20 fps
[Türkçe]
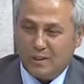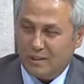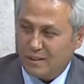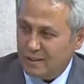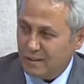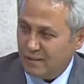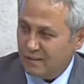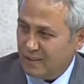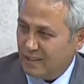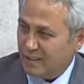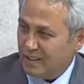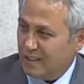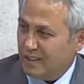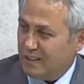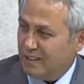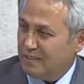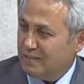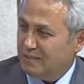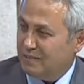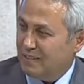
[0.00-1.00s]

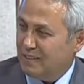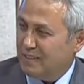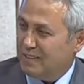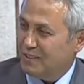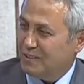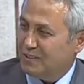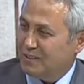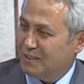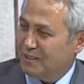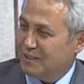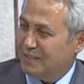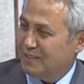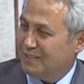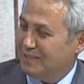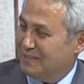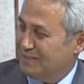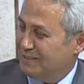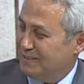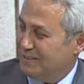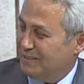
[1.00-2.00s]
TV'ye ve Cenk, e,
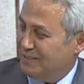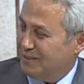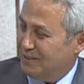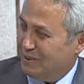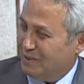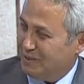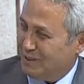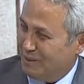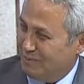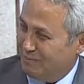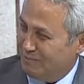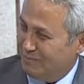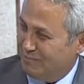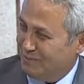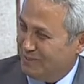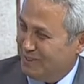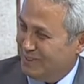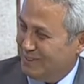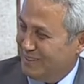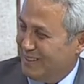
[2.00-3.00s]
hocam
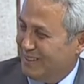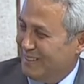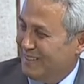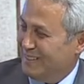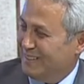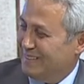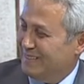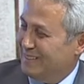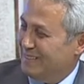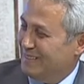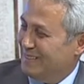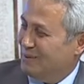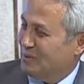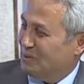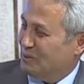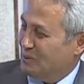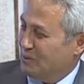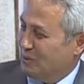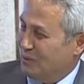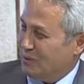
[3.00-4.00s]
sizde e,
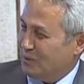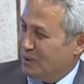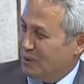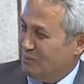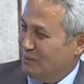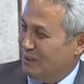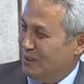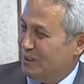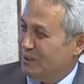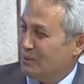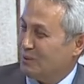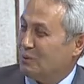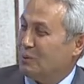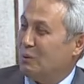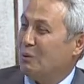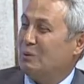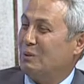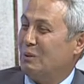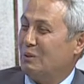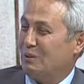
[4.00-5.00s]
Yusuf hocama
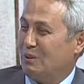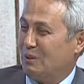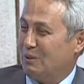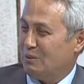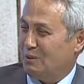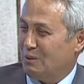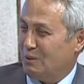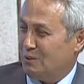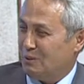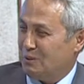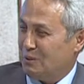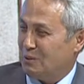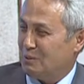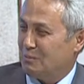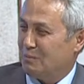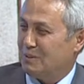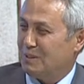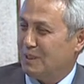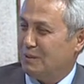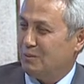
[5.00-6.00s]
çok teşekkür ediyoruz.
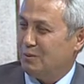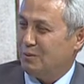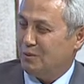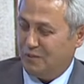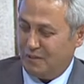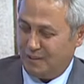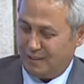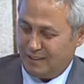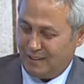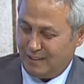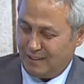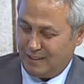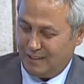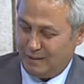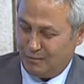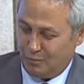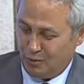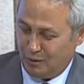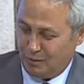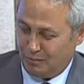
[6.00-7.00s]
Bize bu
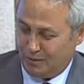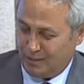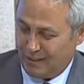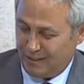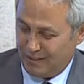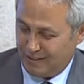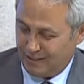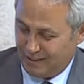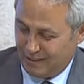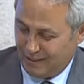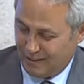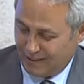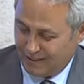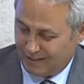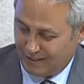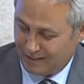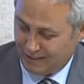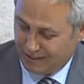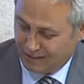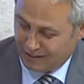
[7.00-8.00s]
fırsatı, bu imkanı
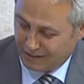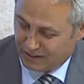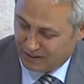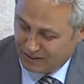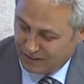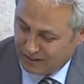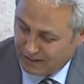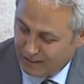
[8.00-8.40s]
sağladıkları için.